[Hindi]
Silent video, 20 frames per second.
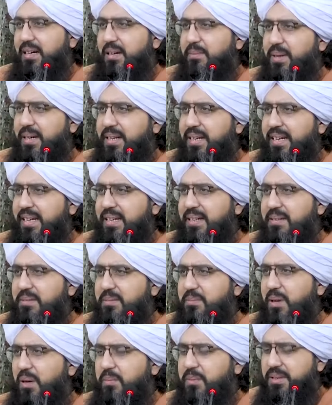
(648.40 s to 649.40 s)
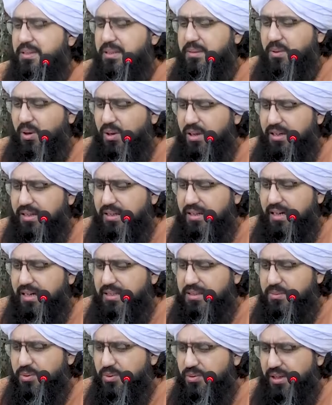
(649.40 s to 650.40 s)
हमारे बाबा जी मौलाना
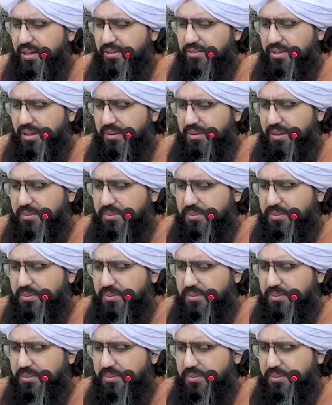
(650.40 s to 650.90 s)
खादिम हुसैन साहब